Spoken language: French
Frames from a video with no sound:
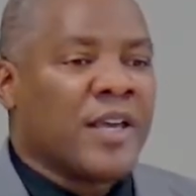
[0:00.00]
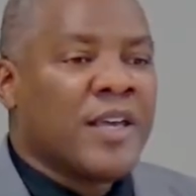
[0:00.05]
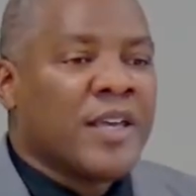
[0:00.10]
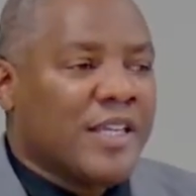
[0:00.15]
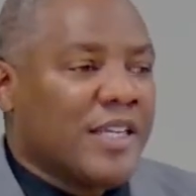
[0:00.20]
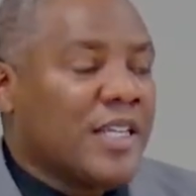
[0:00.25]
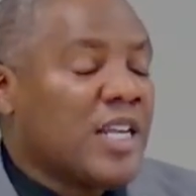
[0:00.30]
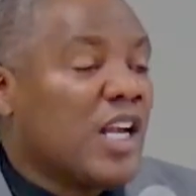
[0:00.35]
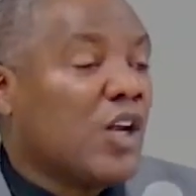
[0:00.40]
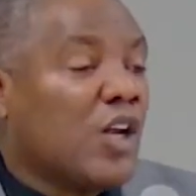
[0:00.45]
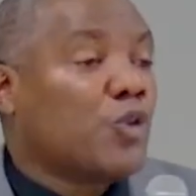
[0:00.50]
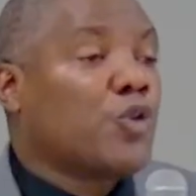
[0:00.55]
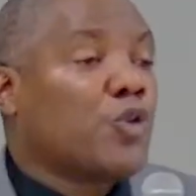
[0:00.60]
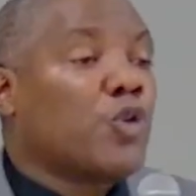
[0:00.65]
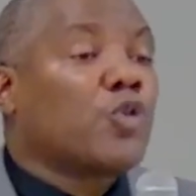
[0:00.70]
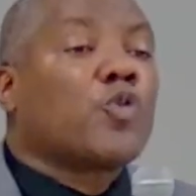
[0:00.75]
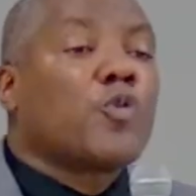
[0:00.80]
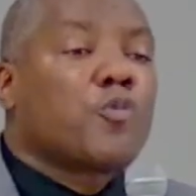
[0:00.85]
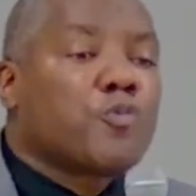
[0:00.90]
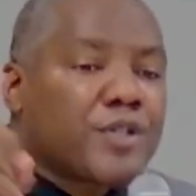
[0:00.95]
Il est le Dieu
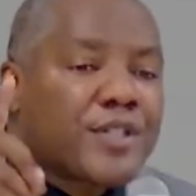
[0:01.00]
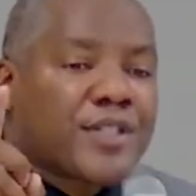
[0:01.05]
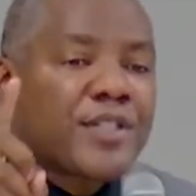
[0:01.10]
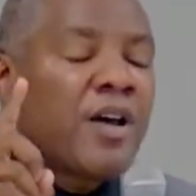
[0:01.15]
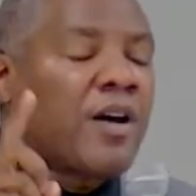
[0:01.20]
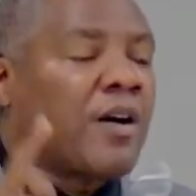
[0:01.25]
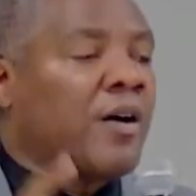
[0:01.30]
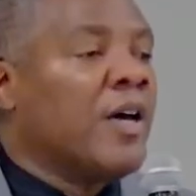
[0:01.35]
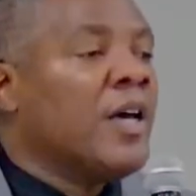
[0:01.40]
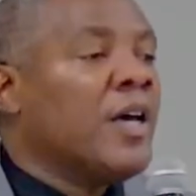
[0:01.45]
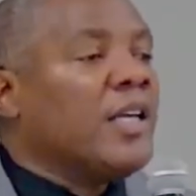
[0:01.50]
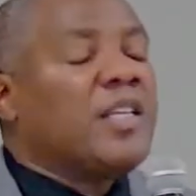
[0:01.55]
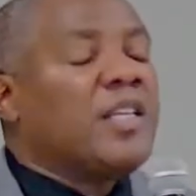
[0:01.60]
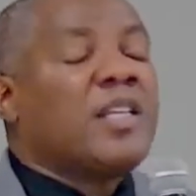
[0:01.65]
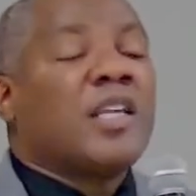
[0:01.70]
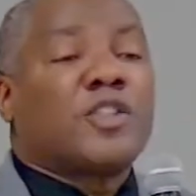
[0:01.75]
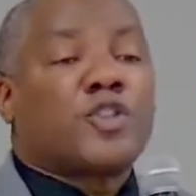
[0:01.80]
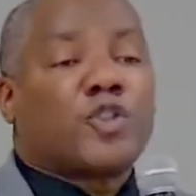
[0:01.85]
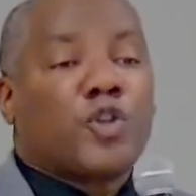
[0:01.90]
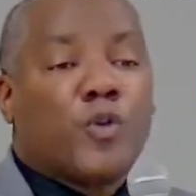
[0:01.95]
Tout-Puissant. Il est
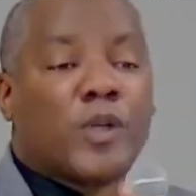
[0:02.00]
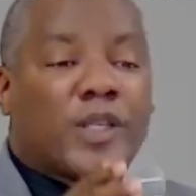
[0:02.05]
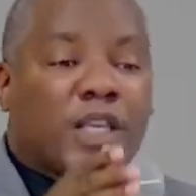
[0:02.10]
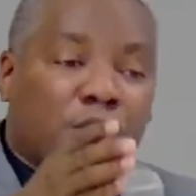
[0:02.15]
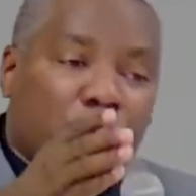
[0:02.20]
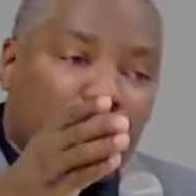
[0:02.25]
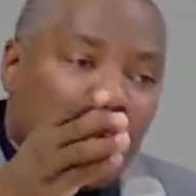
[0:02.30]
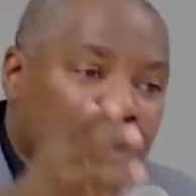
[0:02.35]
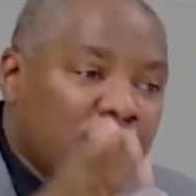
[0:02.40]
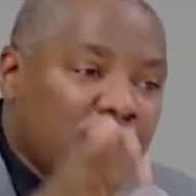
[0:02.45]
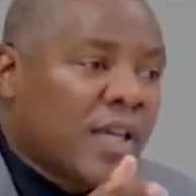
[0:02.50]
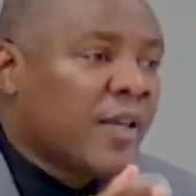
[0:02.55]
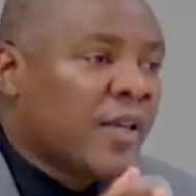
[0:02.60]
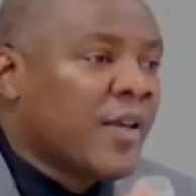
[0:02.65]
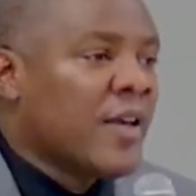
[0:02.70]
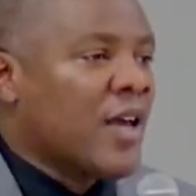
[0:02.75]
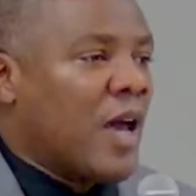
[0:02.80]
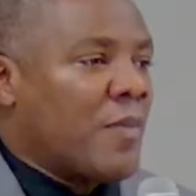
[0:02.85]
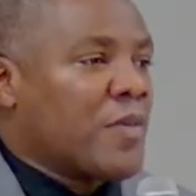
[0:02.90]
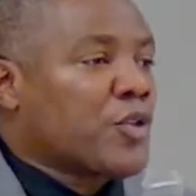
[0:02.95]
celui qui connaît
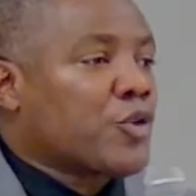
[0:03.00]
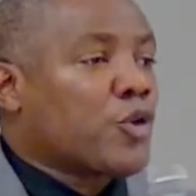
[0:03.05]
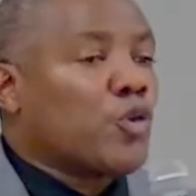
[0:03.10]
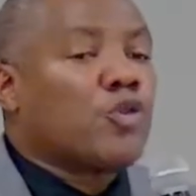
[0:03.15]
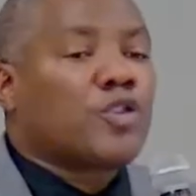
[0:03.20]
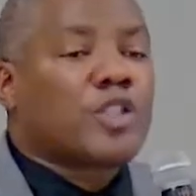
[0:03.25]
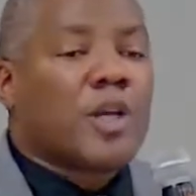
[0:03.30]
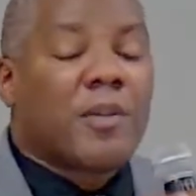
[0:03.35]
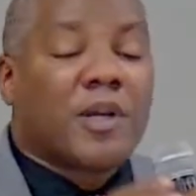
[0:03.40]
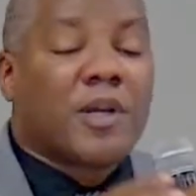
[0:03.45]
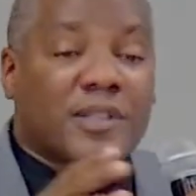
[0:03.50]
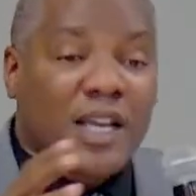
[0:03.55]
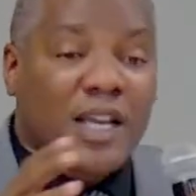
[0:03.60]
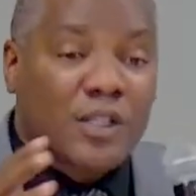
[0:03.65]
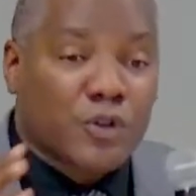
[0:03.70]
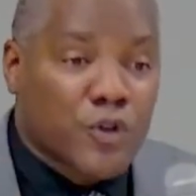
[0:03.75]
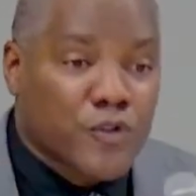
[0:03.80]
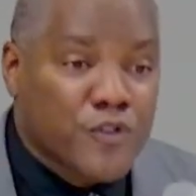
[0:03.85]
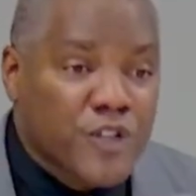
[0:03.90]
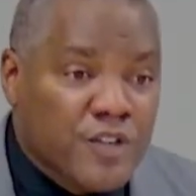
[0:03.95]
à eh bien, ce que nous sommes en train
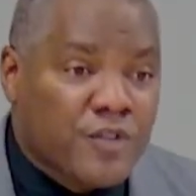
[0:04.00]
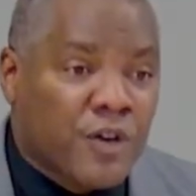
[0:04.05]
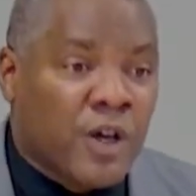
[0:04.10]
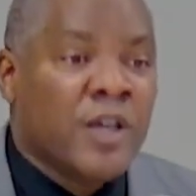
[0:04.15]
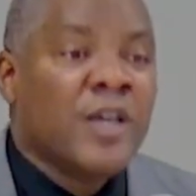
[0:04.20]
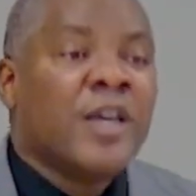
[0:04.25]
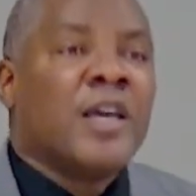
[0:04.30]
de vivre.